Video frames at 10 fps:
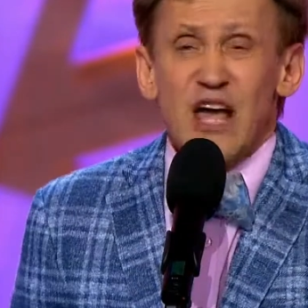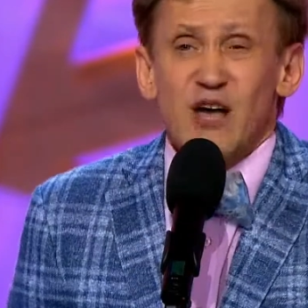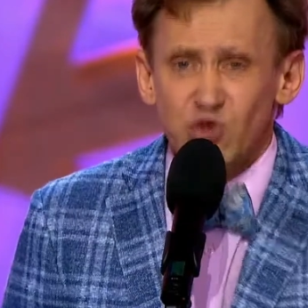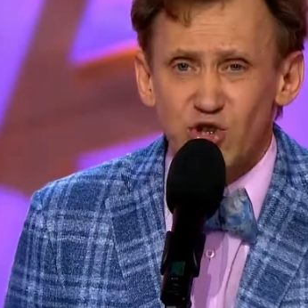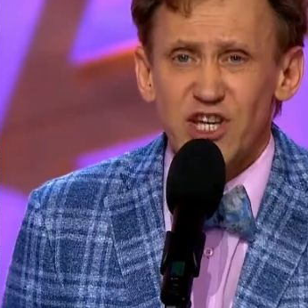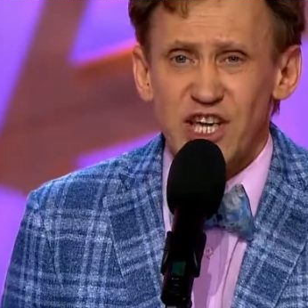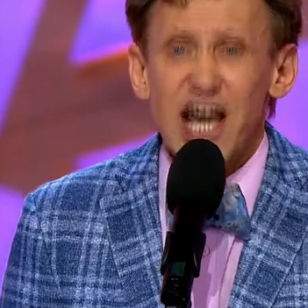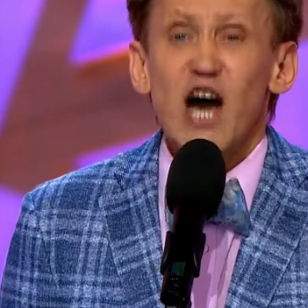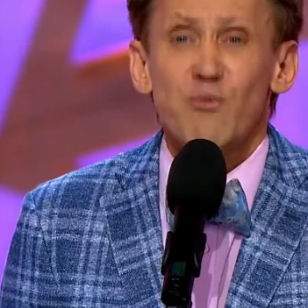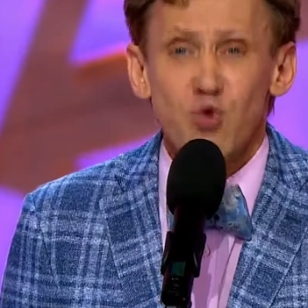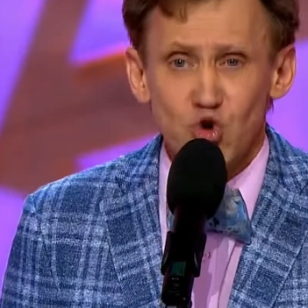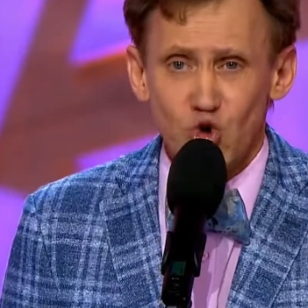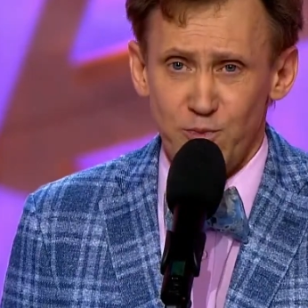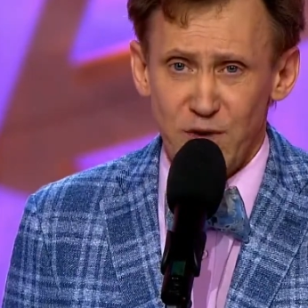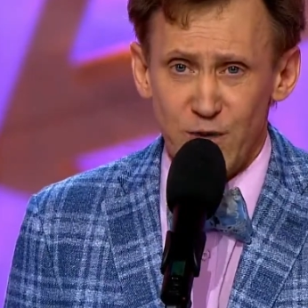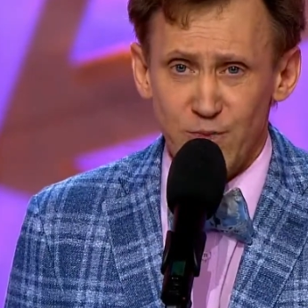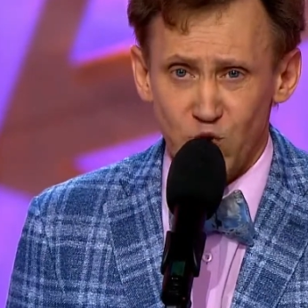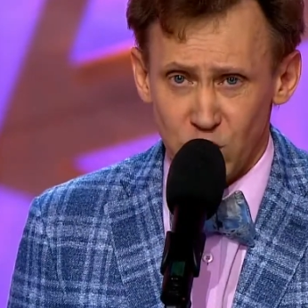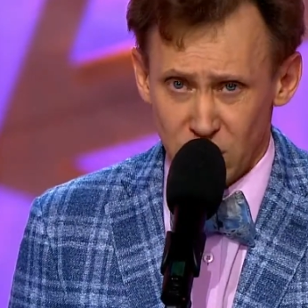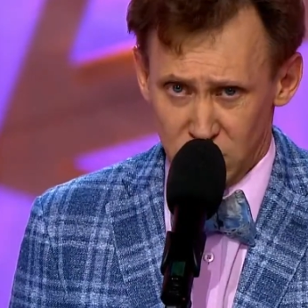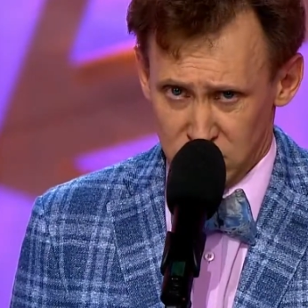Мужики, я опушку перепутал.